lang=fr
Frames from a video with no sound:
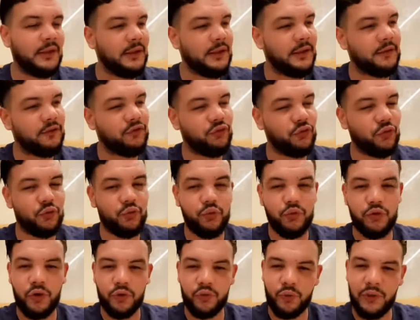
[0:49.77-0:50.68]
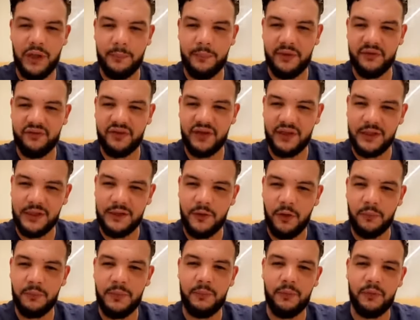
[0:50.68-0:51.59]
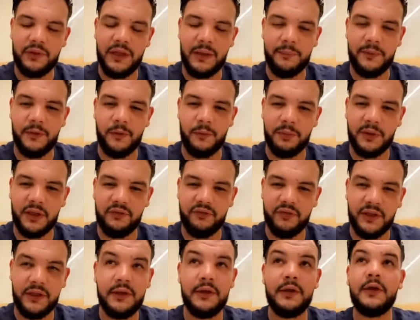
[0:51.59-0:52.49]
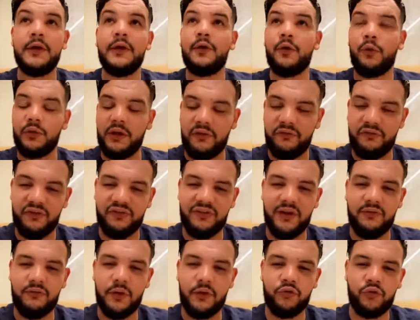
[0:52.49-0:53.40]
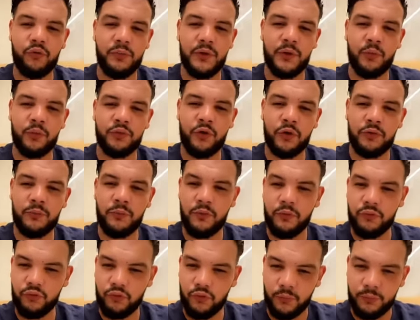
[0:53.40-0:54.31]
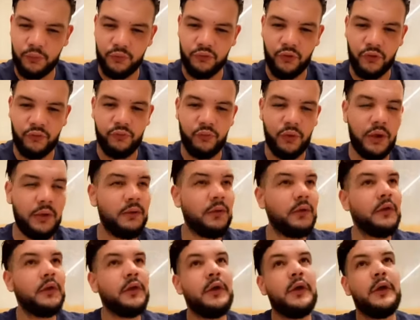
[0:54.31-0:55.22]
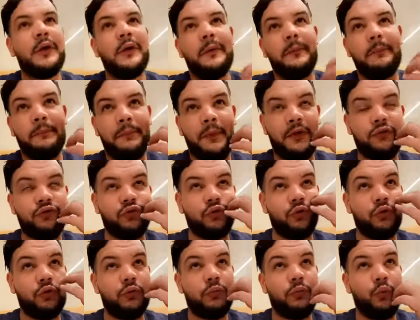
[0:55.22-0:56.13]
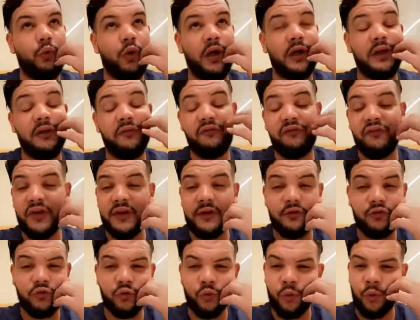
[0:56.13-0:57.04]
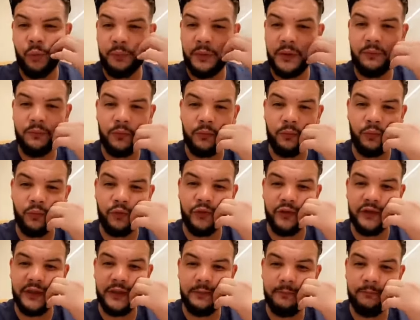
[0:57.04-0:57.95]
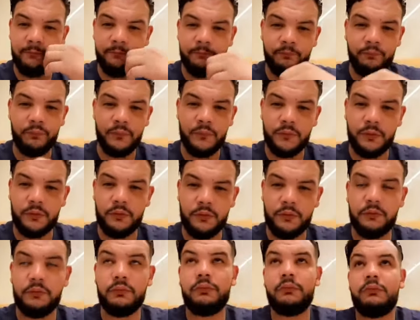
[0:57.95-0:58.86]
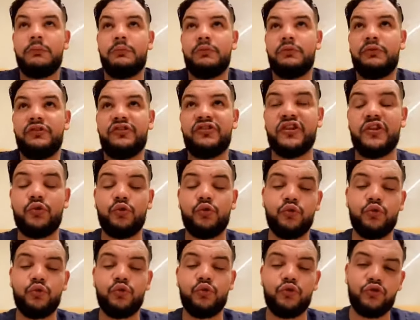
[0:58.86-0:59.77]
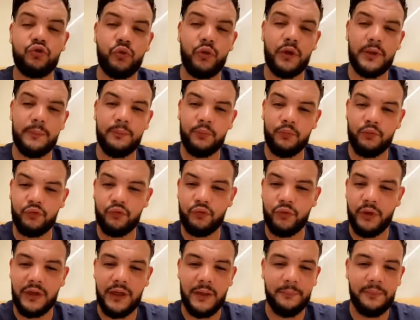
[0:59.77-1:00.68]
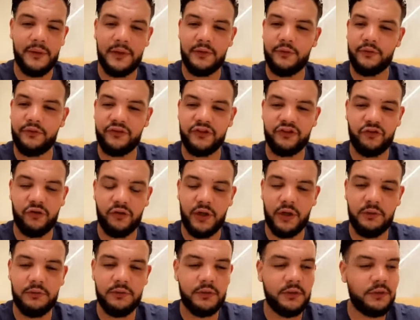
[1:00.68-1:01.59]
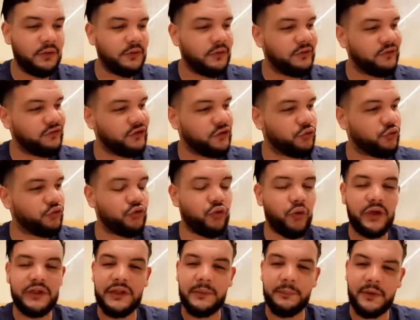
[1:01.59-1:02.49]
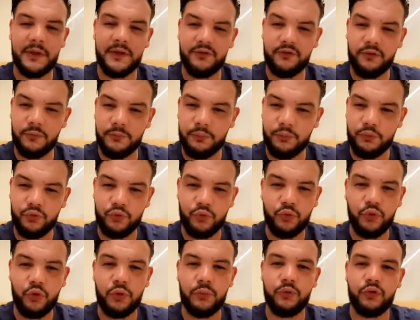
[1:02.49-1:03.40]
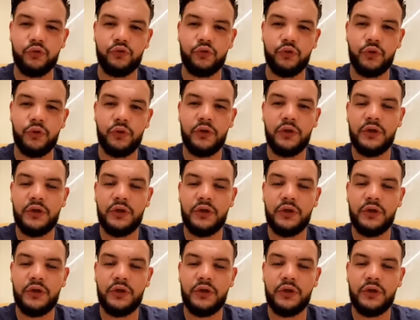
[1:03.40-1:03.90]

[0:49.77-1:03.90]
et surtout quand on a passé énormément d'appels en privé, on a fait savoir son mécontentement sur plusieurs fois, parce que moi, les faits, ils sont complètement de mon côté. J'ai toujours répondu à l'appel de ces gens-là. J'ai toujours été présent plus qu'outre mesure.